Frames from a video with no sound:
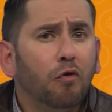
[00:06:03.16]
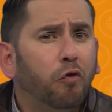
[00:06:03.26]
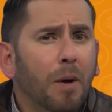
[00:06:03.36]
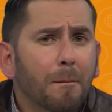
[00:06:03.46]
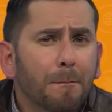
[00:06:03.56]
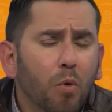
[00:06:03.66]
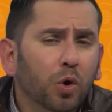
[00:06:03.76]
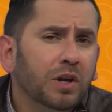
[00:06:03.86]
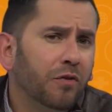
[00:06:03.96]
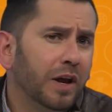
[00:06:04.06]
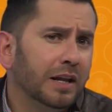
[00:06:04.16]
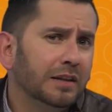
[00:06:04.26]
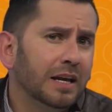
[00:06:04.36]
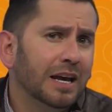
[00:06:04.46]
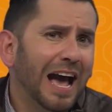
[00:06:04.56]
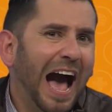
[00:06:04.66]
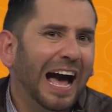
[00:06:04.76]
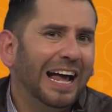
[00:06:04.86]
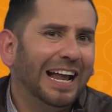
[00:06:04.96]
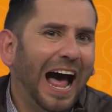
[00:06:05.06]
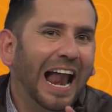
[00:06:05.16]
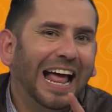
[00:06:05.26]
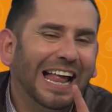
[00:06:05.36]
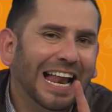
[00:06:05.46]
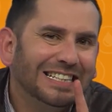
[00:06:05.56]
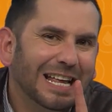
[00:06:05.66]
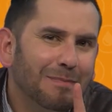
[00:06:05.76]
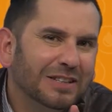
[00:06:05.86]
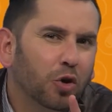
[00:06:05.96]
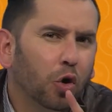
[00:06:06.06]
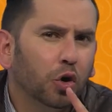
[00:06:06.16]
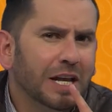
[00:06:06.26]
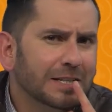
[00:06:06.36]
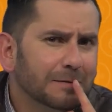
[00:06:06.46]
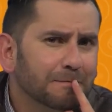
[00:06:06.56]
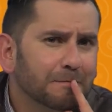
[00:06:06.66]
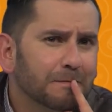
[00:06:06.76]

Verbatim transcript: fue muy diferente a la de las demás colonias.